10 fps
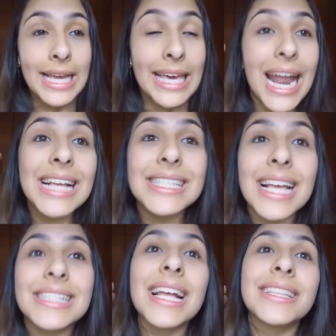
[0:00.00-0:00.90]

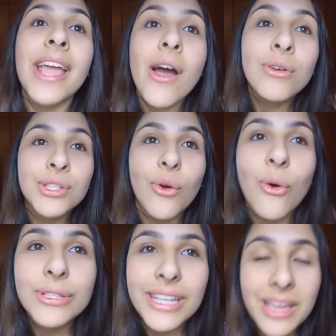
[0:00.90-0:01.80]
Graças a Deus eu
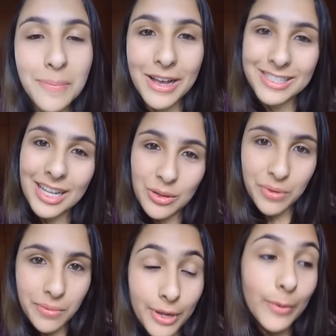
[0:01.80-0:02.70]
consegui passar
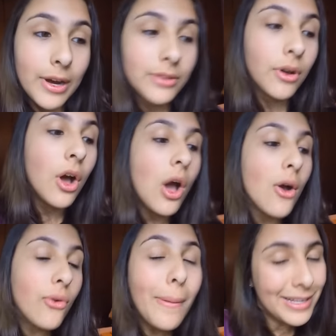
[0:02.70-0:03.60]
no primeiro ano.
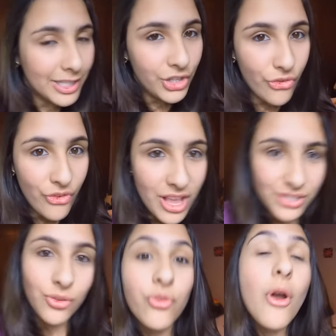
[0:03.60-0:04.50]
Foi bastante
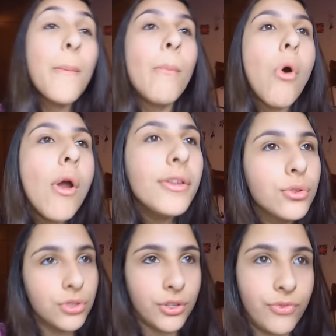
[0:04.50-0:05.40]
difícil, foi
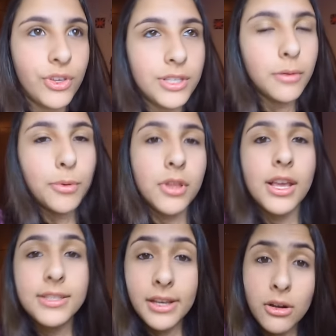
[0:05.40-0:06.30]
muito difícil,
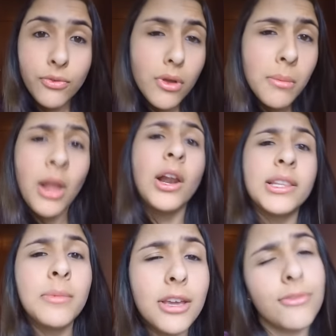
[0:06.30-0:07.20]
porque esse ano foi o melhor
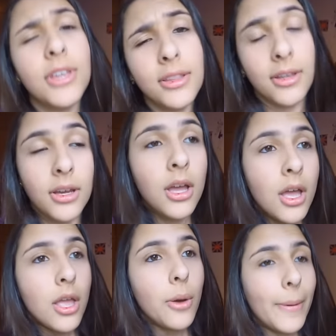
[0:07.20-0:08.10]
da minha vida.
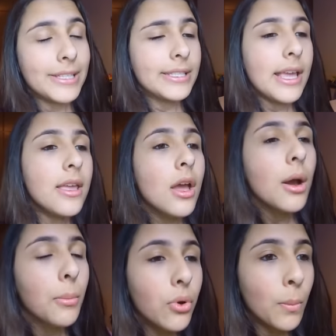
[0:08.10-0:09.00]
Eu passei
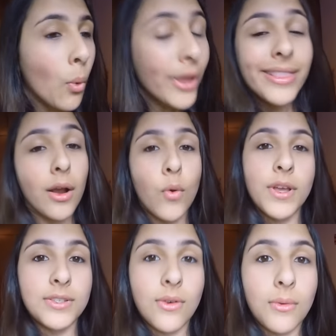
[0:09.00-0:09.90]
por muita
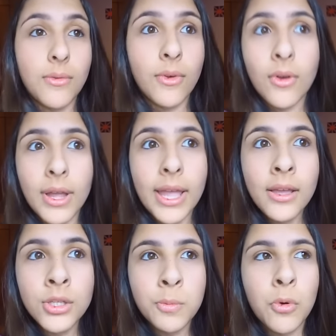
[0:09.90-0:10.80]
coisa. Eu, eu,
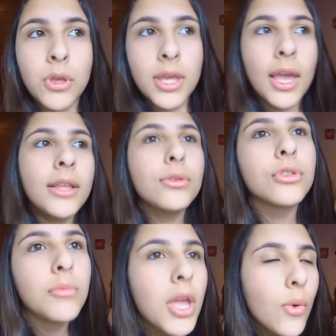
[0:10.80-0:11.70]
ganhei, tipo,
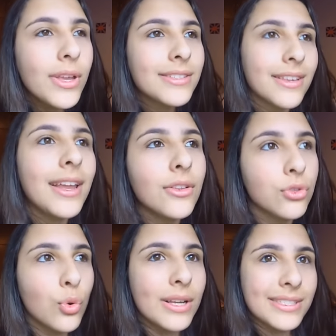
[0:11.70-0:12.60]
500 mil
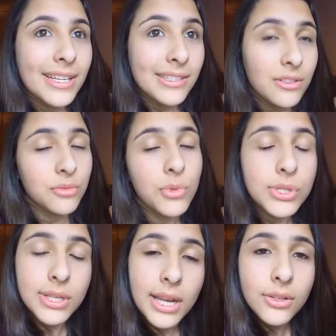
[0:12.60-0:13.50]
inscritos, quase 600 mil
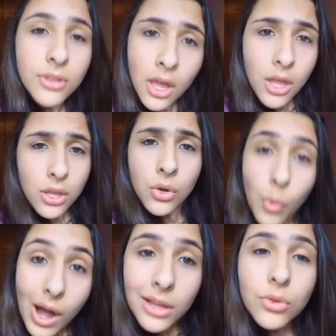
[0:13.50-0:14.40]
inscritos em
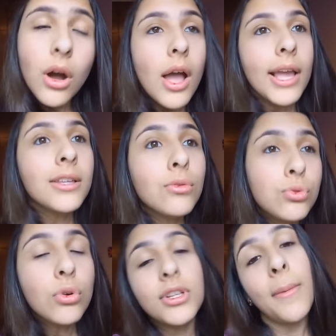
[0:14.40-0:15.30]
um ano.
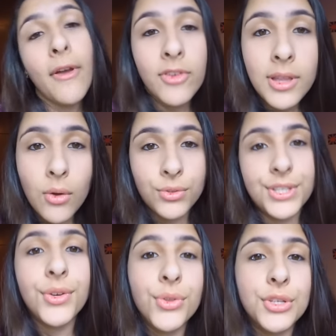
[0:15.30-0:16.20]
Então, tudo a minha vida
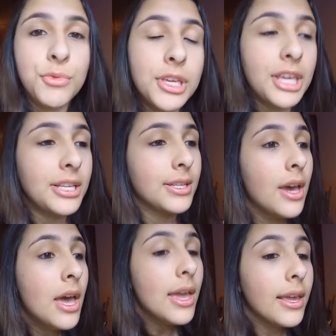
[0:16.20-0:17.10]
aconteceu em
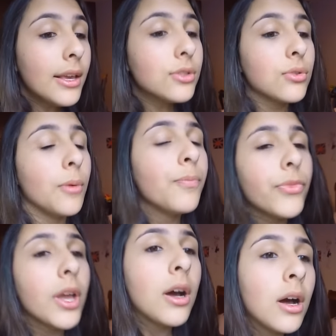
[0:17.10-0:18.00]
2015. E isso
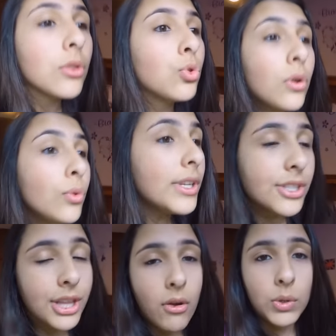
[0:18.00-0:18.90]
Uh, tudo
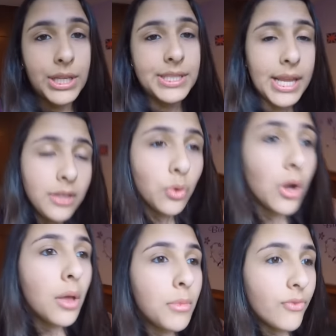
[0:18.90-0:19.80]
isso que estava acontecendo
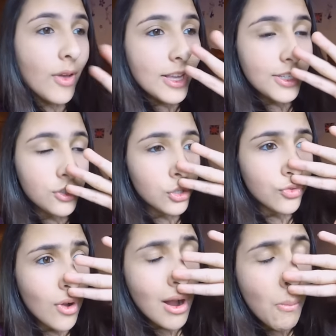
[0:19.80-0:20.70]
me fez
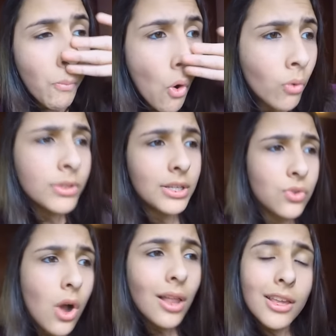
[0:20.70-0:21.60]
desfocar um pouco da
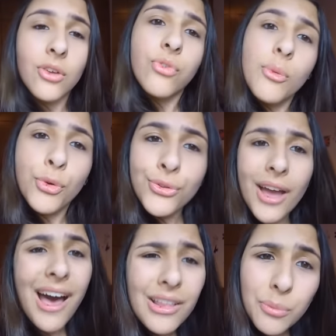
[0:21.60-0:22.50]
escola, que foi muito
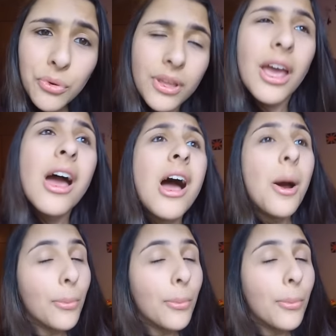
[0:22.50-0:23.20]
errado. Por quê?